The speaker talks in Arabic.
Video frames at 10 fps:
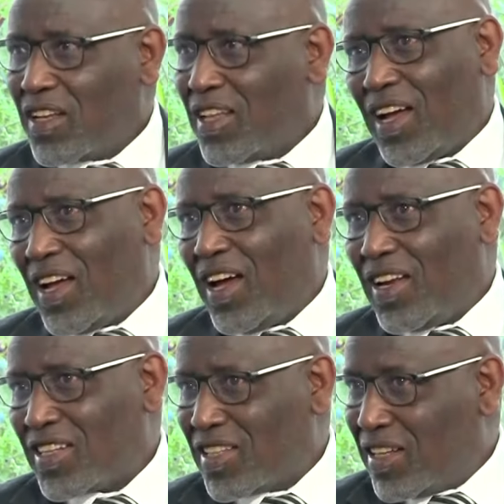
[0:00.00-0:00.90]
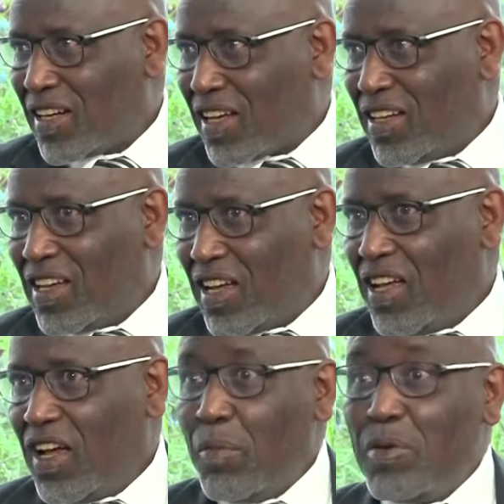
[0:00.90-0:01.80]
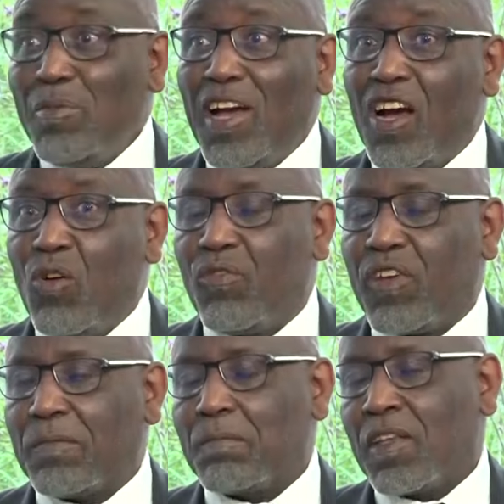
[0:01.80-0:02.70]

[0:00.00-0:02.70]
ضعها على صدرك خليها ابني معها الفه